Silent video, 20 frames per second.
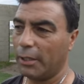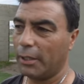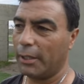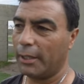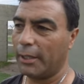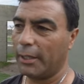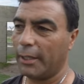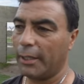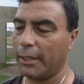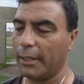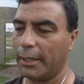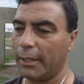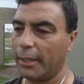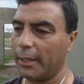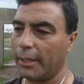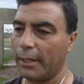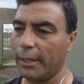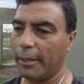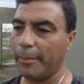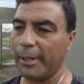
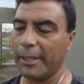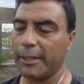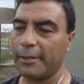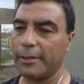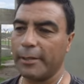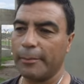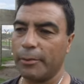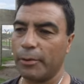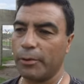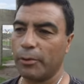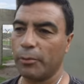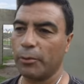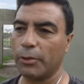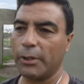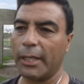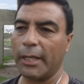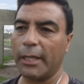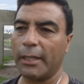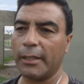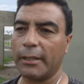Eh, en mente siempre estuvo
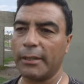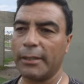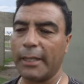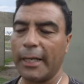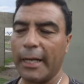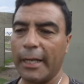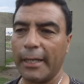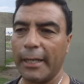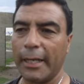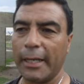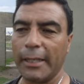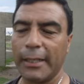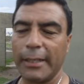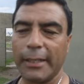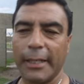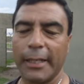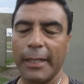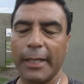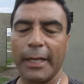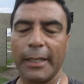traer, traer a alguien
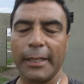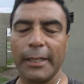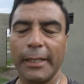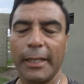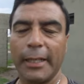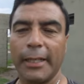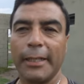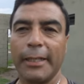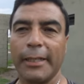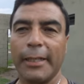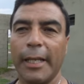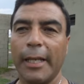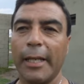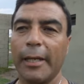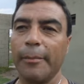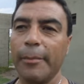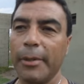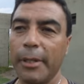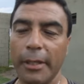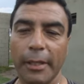de jerarquía que
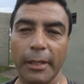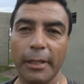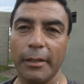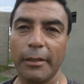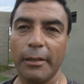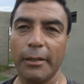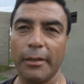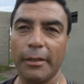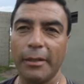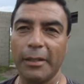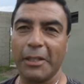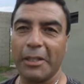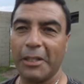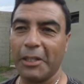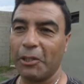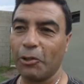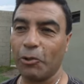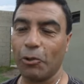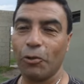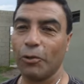termine
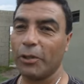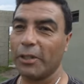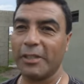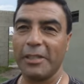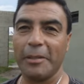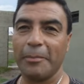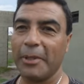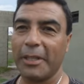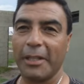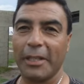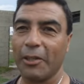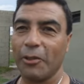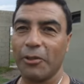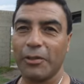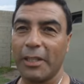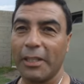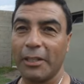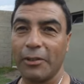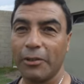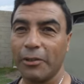eh, todo lo que siempre generó
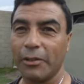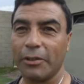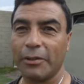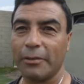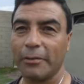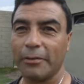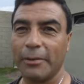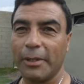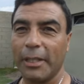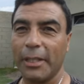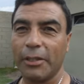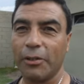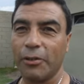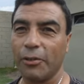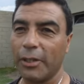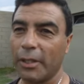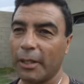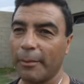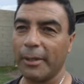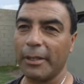San Antonio.
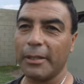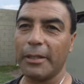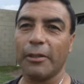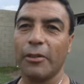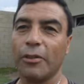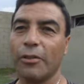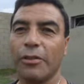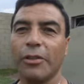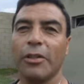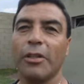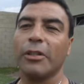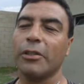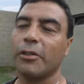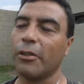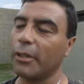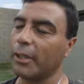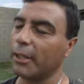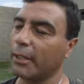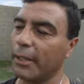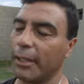históricamente, el
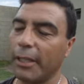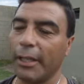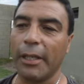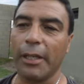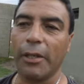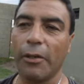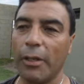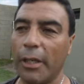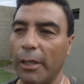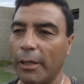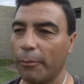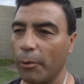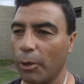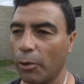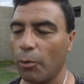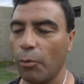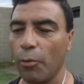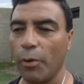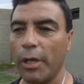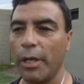toqueteo, el, buen
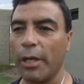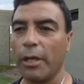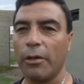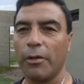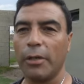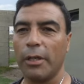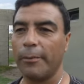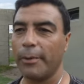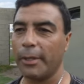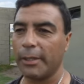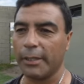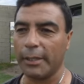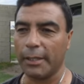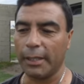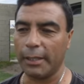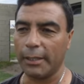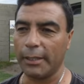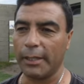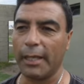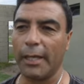juego, la
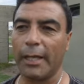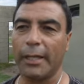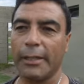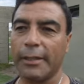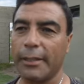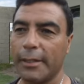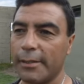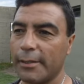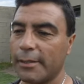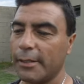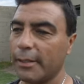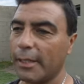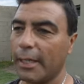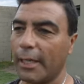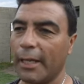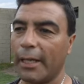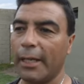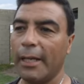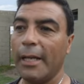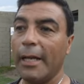verticalidad, la
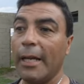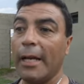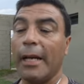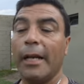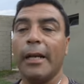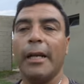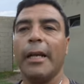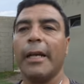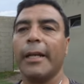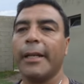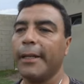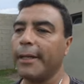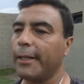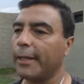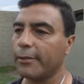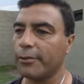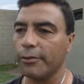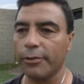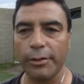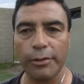intensidad, la
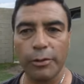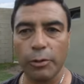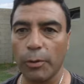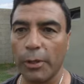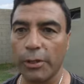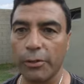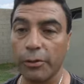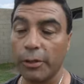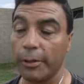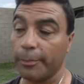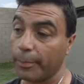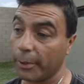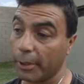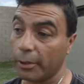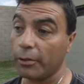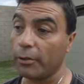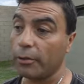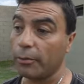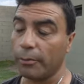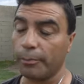generación de situaciones,
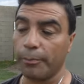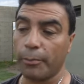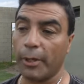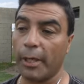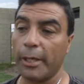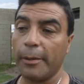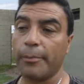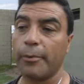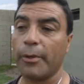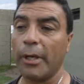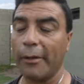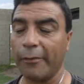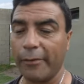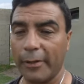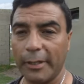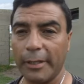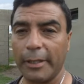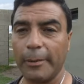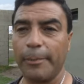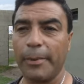pero por ahí por la
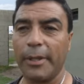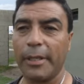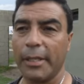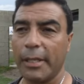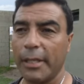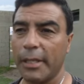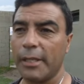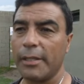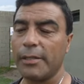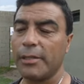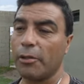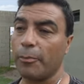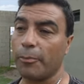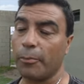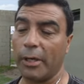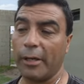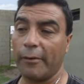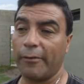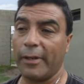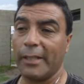falta de experiencia,
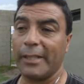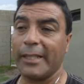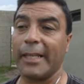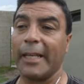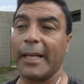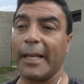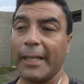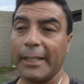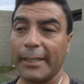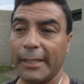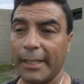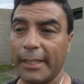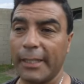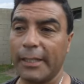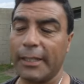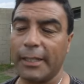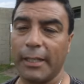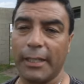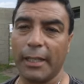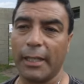por la falta de
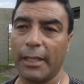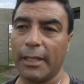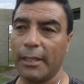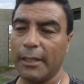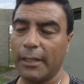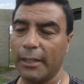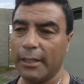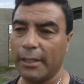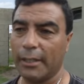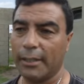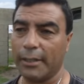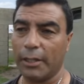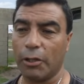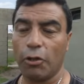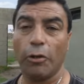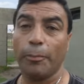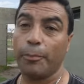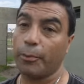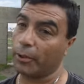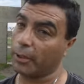característica de
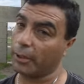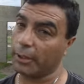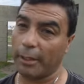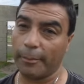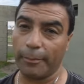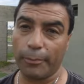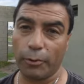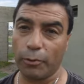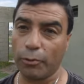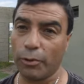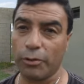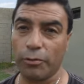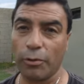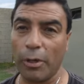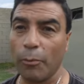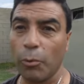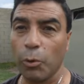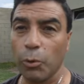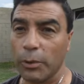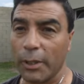gol, porque tampoco eso
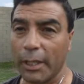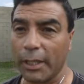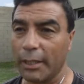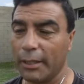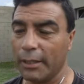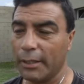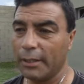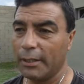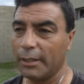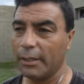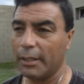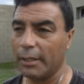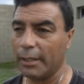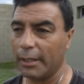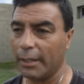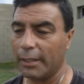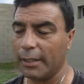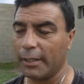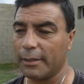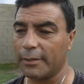abunda,
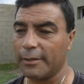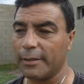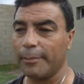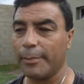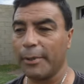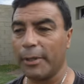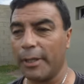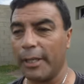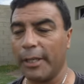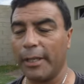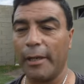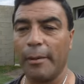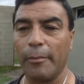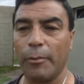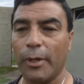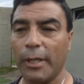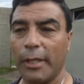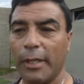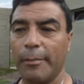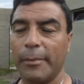eh, siempre
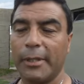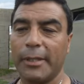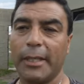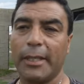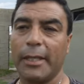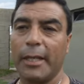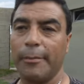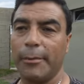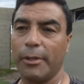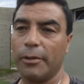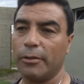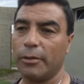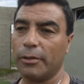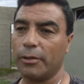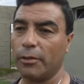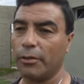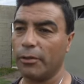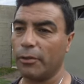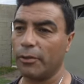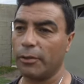quedábamos ahí a mitad de camino en
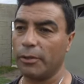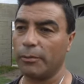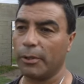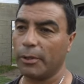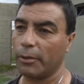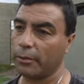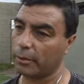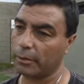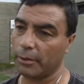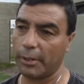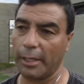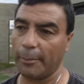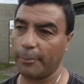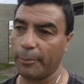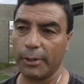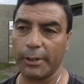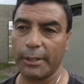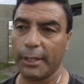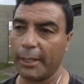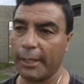todo. Y bueno, la
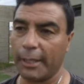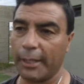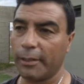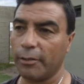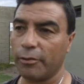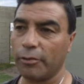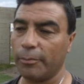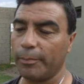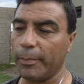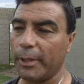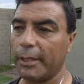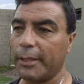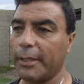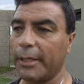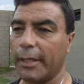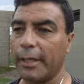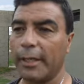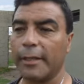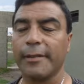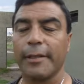apuesta era eso, para
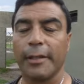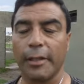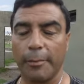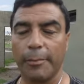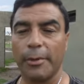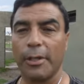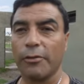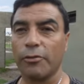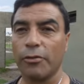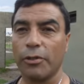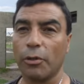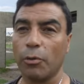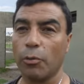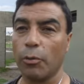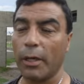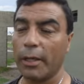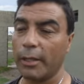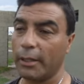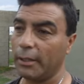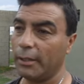tener esa terminación de
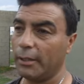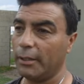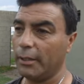jugada